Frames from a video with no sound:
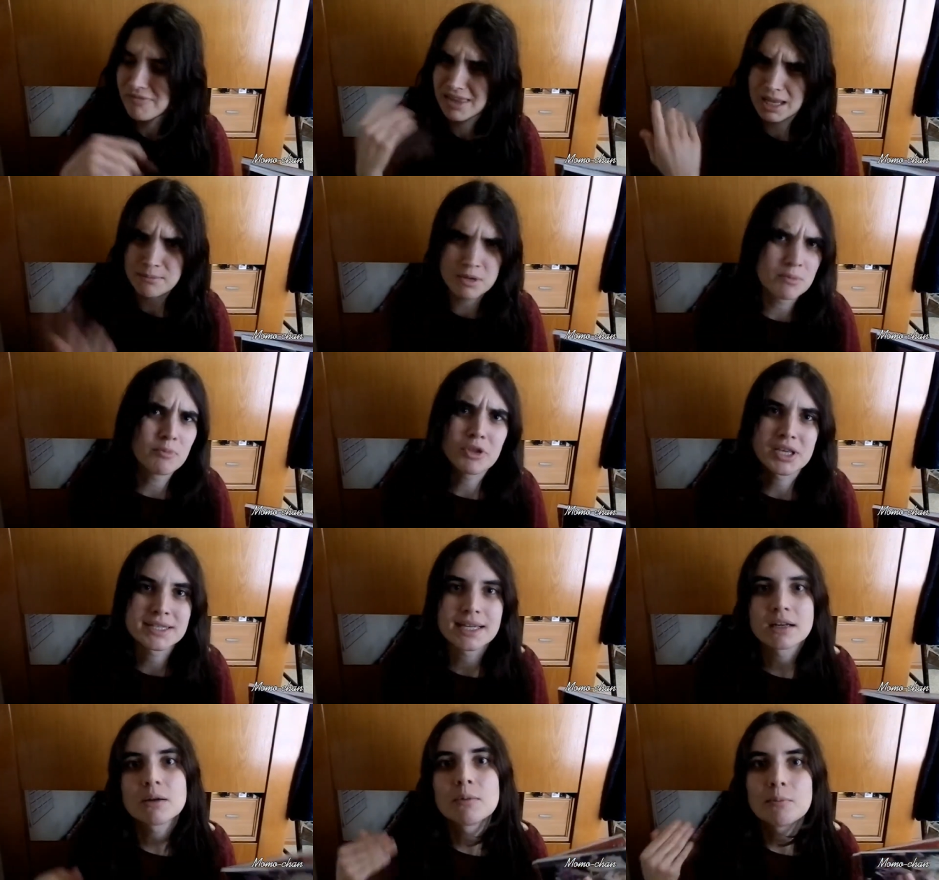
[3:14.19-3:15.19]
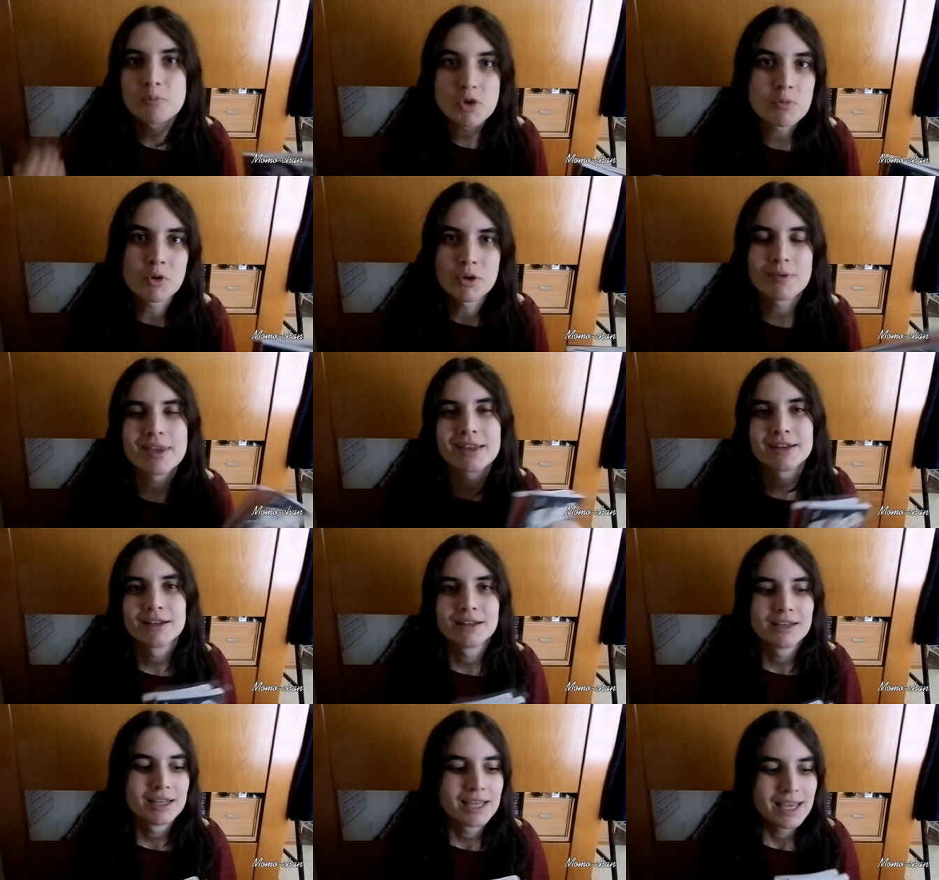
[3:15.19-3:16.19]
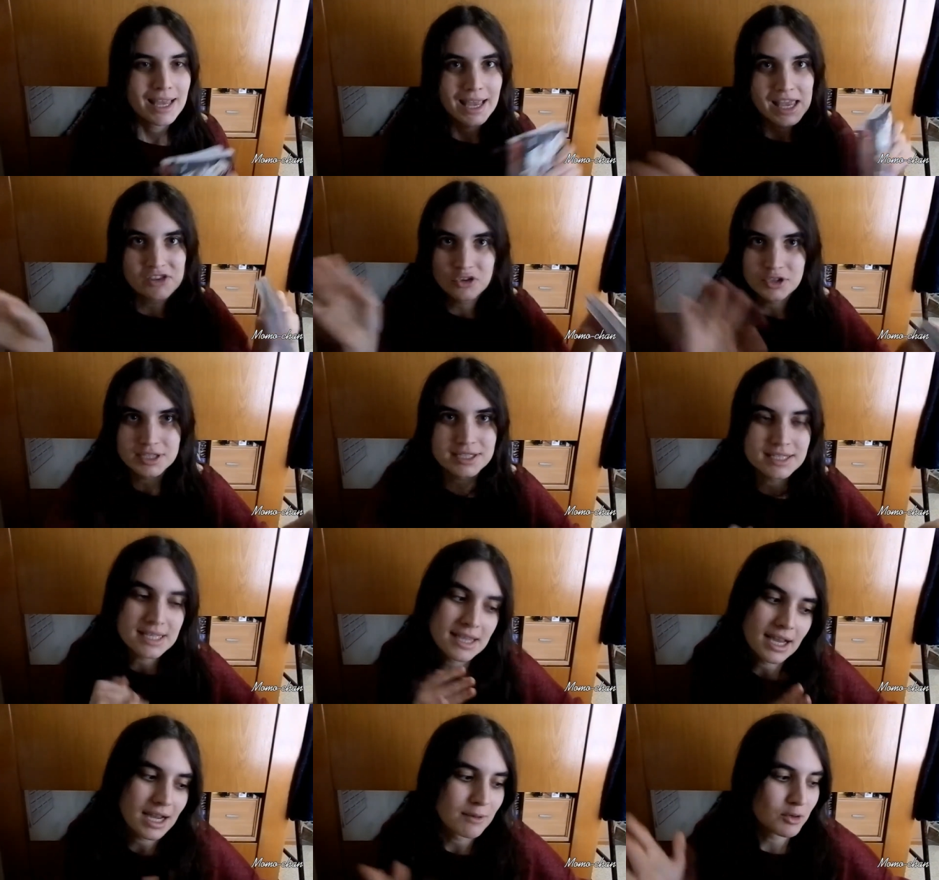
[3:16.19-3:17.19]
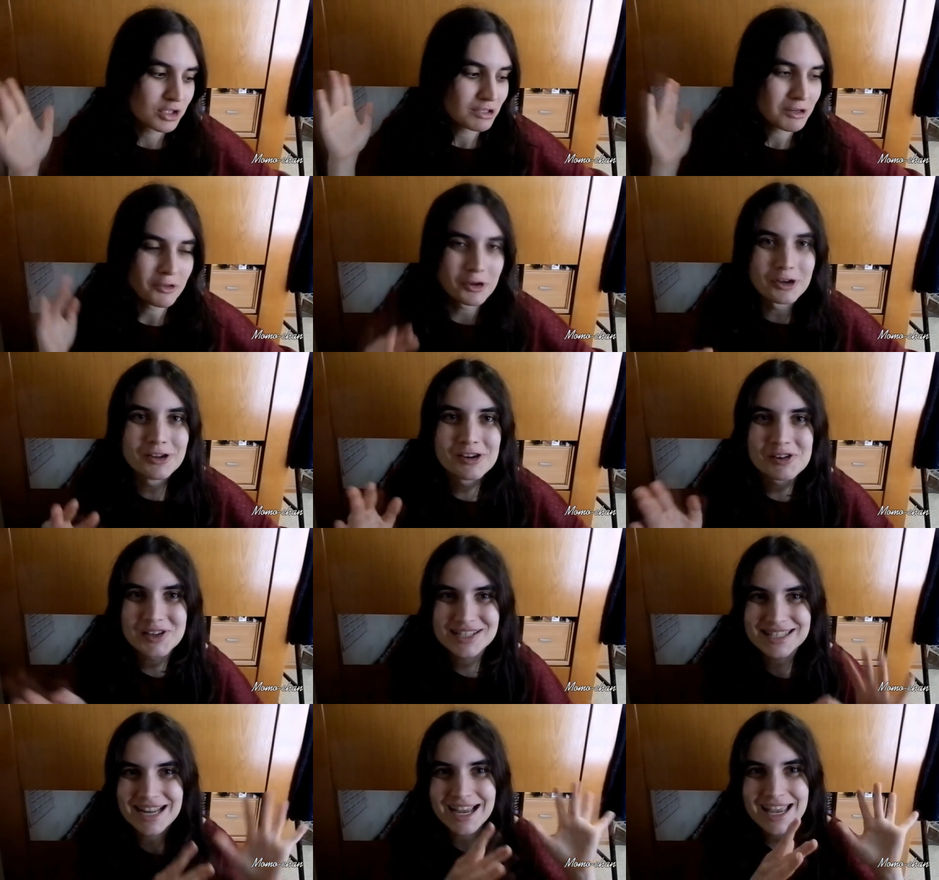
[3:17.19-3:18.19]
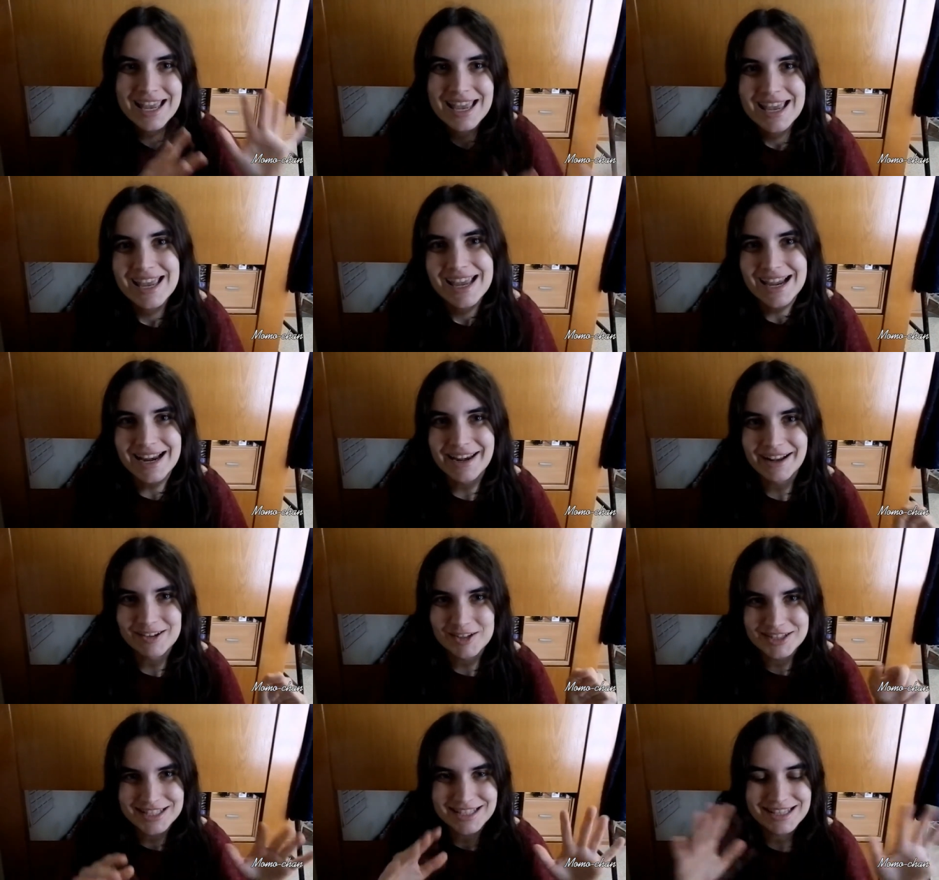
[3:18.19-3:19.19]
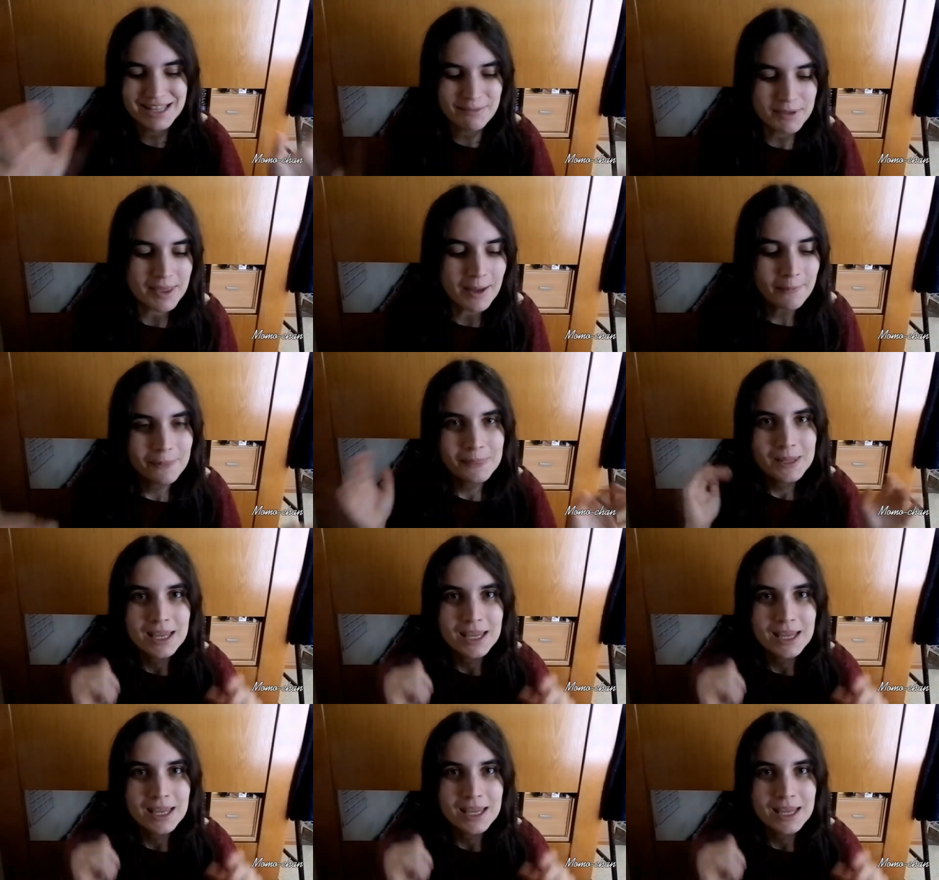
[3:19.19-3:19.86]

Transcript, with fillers: también puede estar muy muy bien. Entonces, si dejamos solo lo que sería el regalo así de Navidad,